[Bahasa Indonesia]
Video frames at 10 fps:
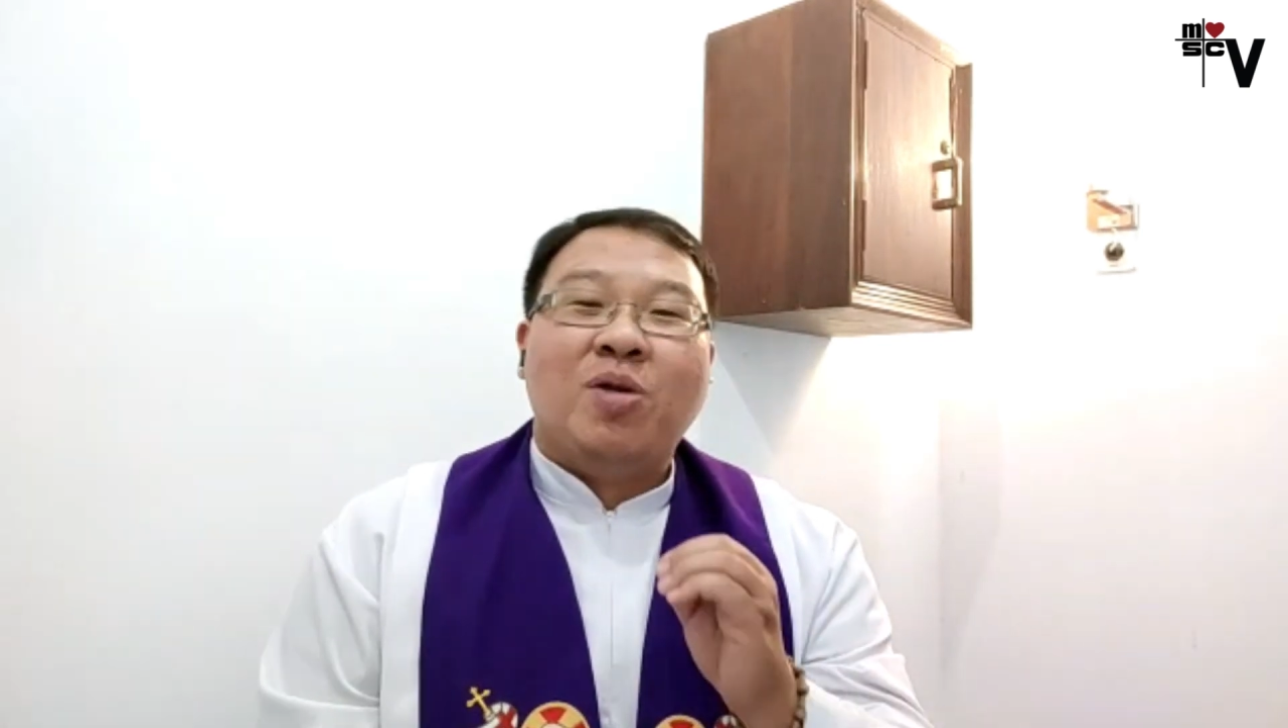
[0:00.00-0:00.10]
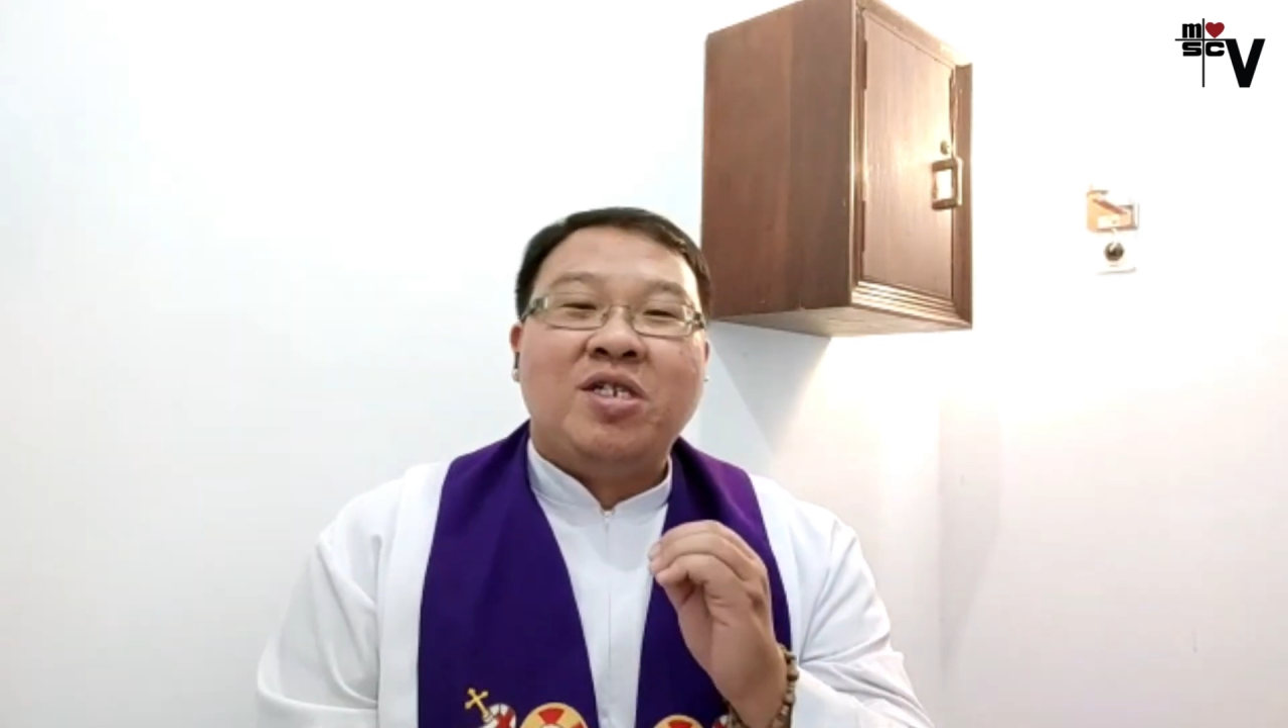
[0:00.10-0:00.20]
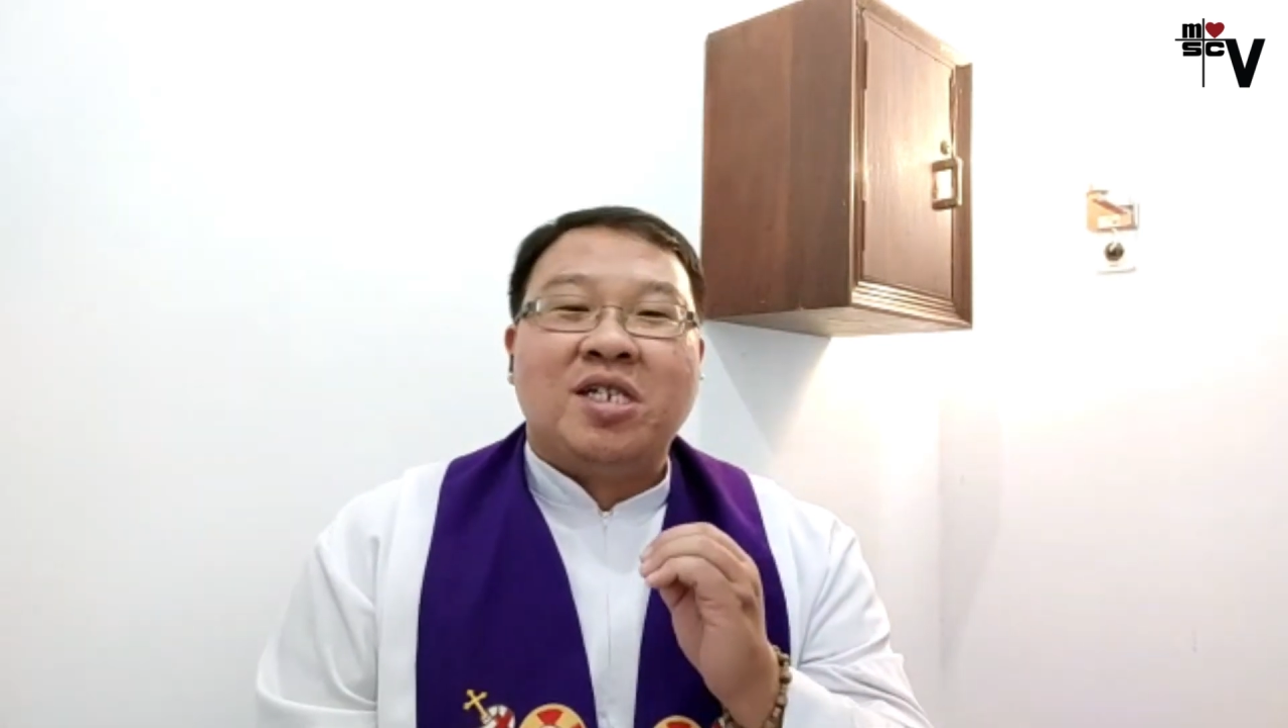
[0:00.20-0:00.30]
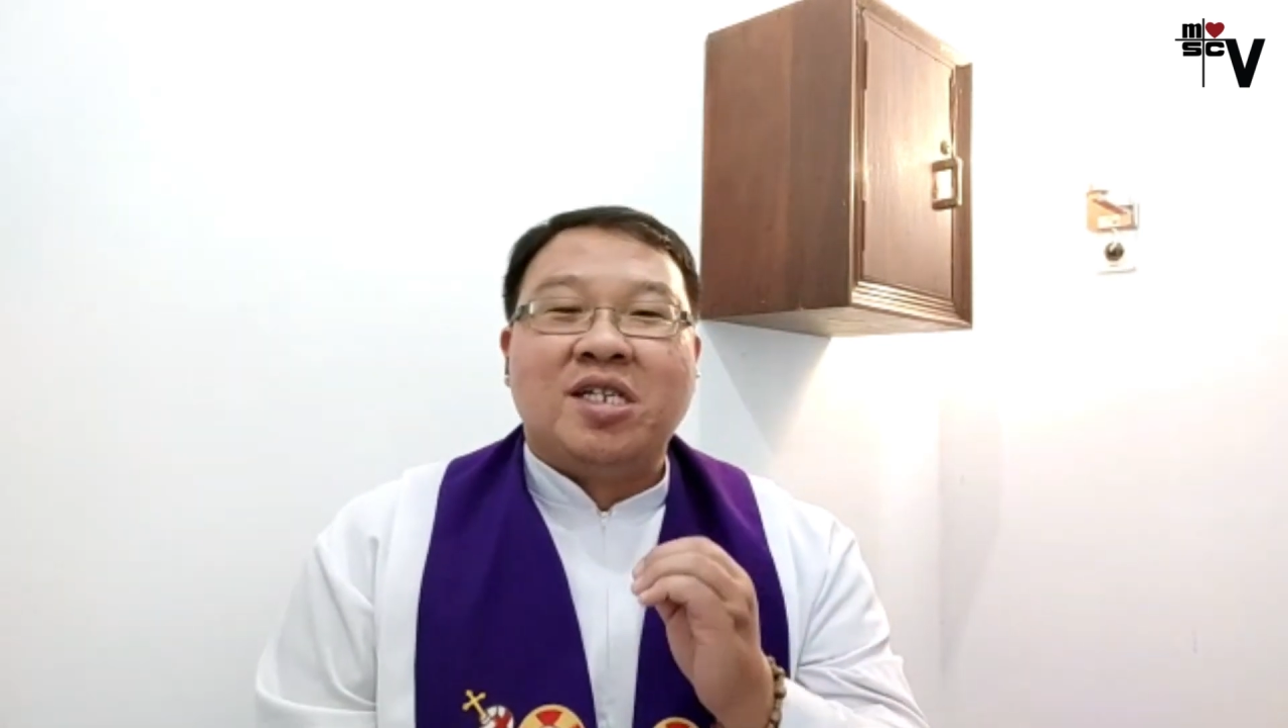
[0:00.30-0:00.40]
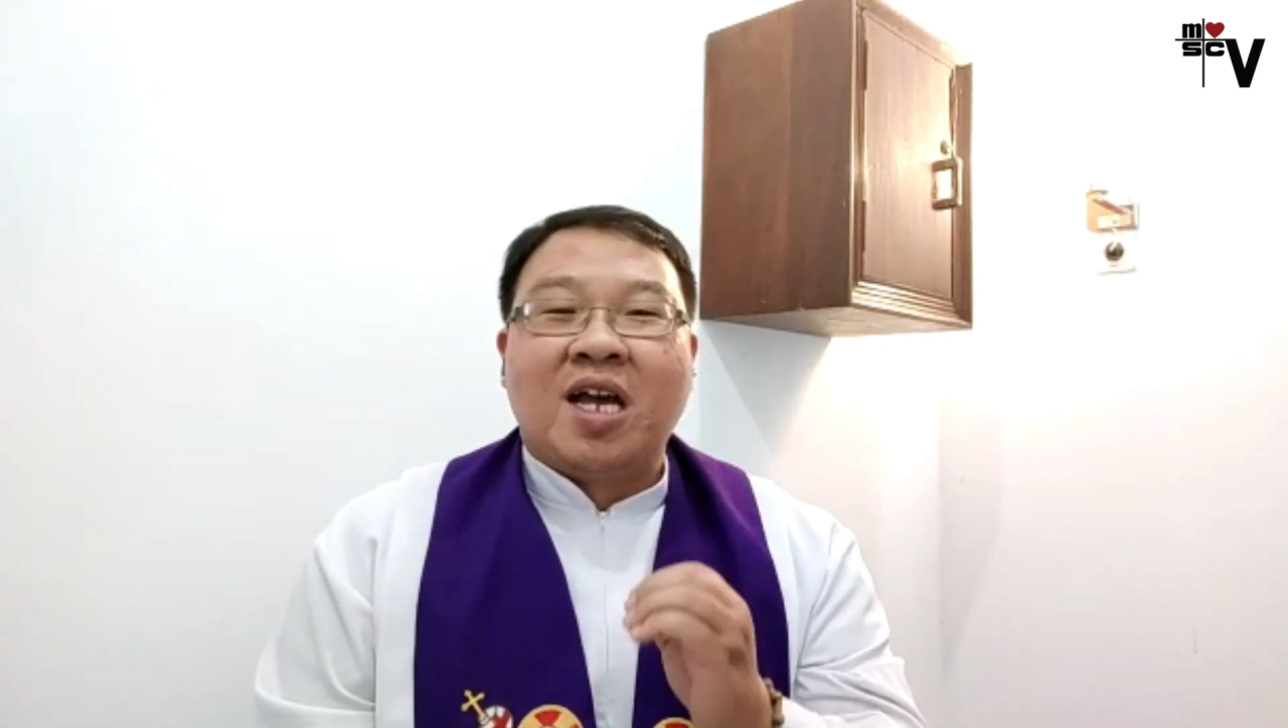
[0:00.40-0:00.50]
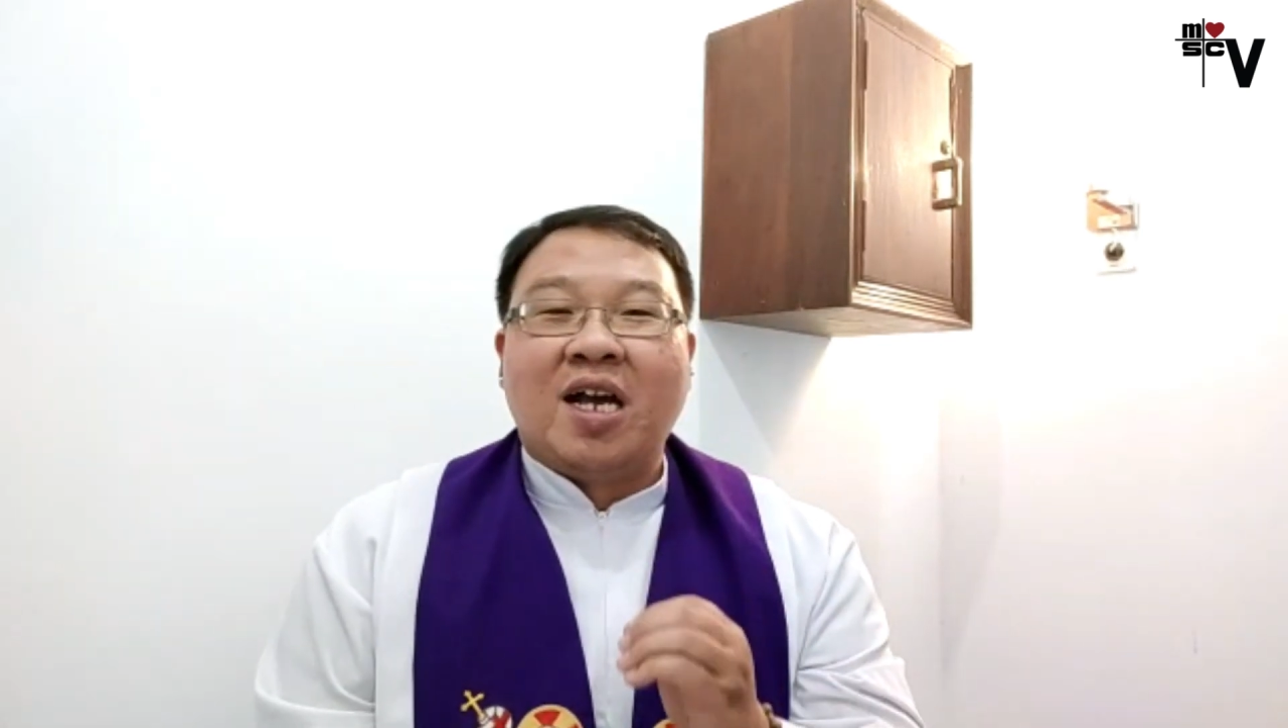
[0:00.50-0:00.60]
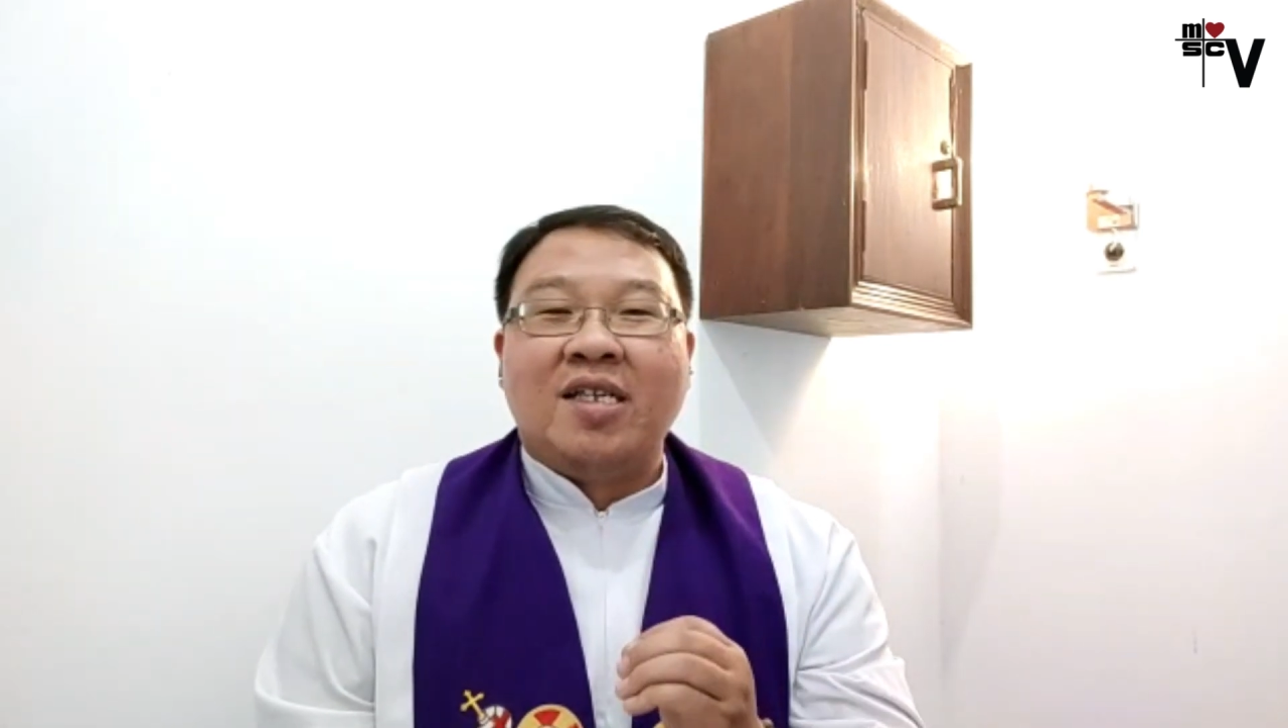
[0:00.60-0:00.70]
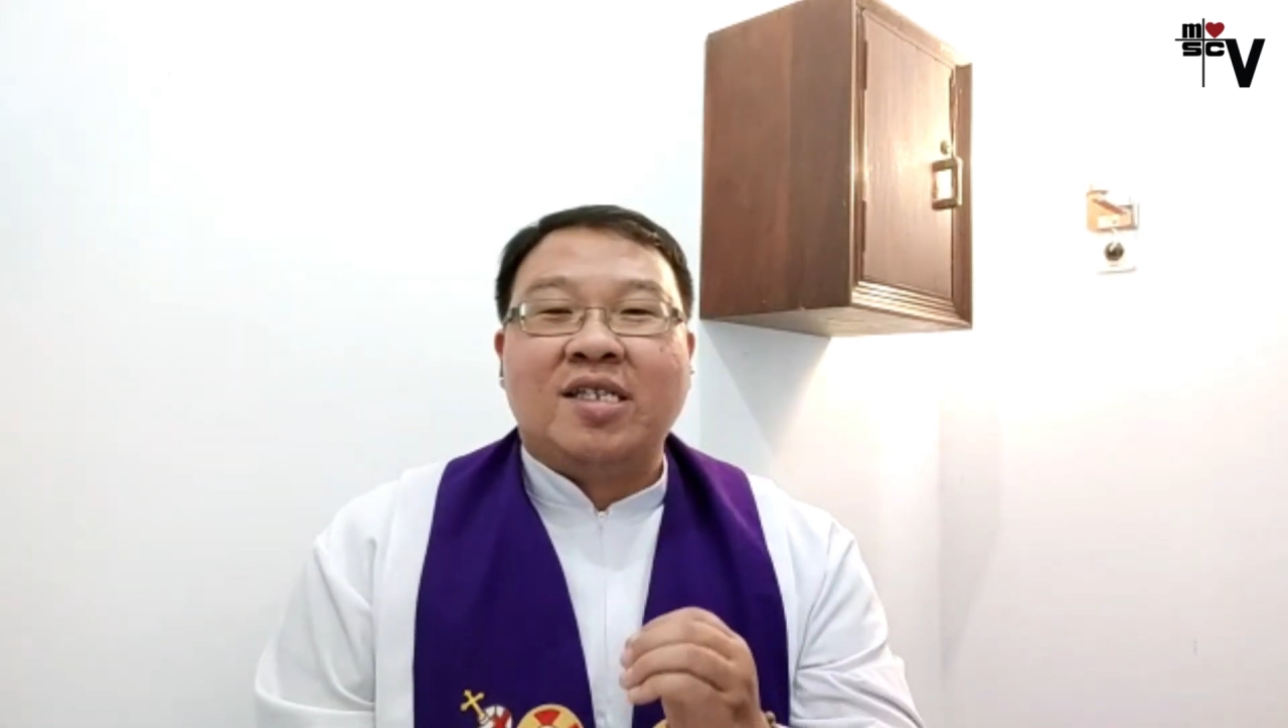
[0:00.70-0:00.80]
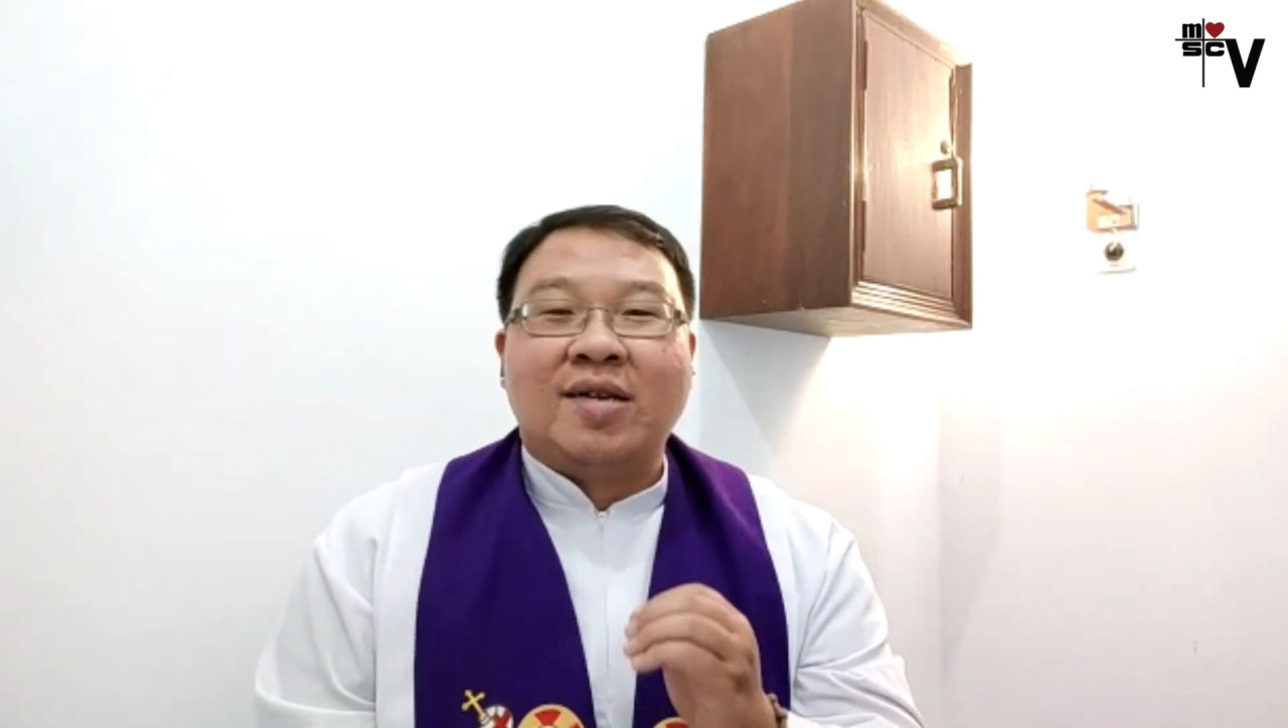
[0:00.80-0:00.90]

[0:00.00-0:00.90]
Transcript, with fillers: menceritakan